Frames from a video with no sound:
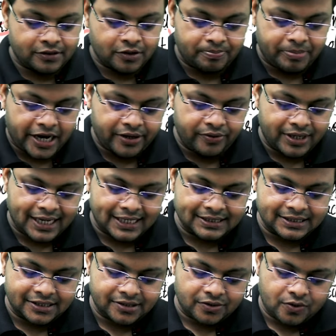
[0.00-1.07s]
तो पार्विक
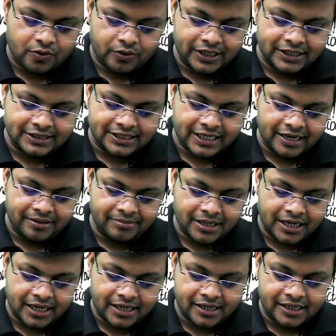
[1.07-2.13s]
एसिड कोएंजाइम
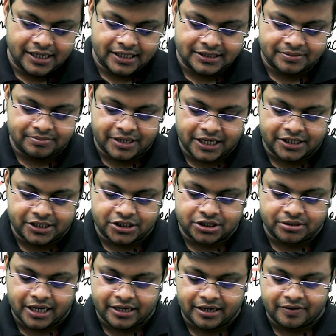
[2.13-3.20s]
एनएडीएच
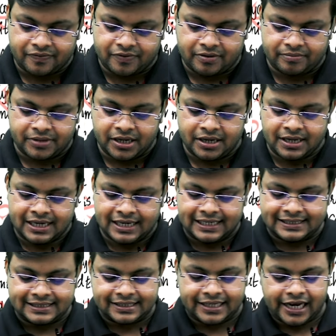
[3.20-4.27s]
मैग्नीशियम आयन के फॉर्म में
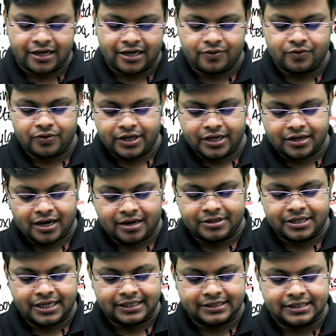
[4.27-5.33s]
एसिटाइल को
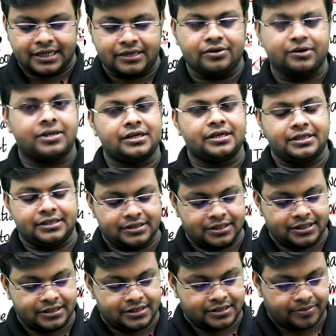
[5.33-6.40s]
कार्बन डाइऑक्साइड इन
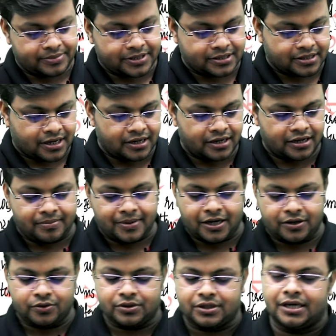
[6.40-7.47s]
इन सब चीज़ का
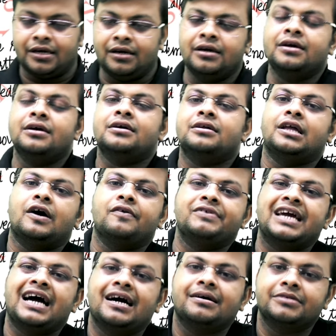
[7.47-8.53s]
निर्माण होता है नाउ
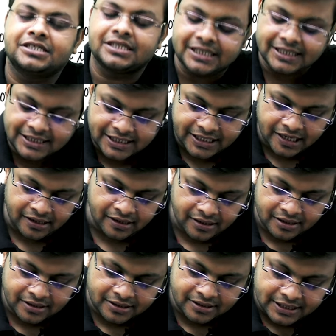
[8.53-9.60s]
वी हैव अ टी सी ए
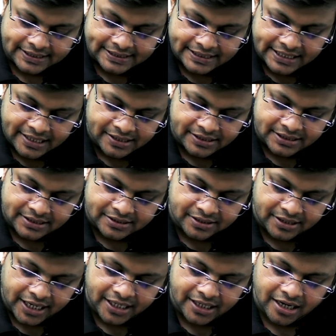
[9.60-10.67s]
टी सी एस
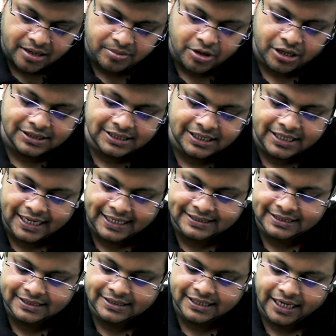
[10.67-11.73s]
ट्राई कार्बोक्सिक
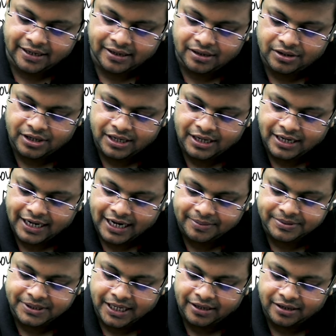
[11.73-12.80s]
एसिड साइकिल और
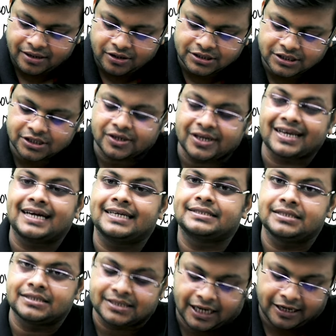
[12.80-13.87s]
क्रैप साइकिल और सिट्रिक
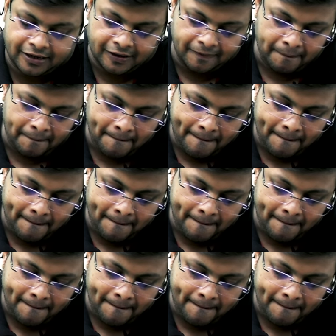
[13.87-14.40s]
एसिड साइकिल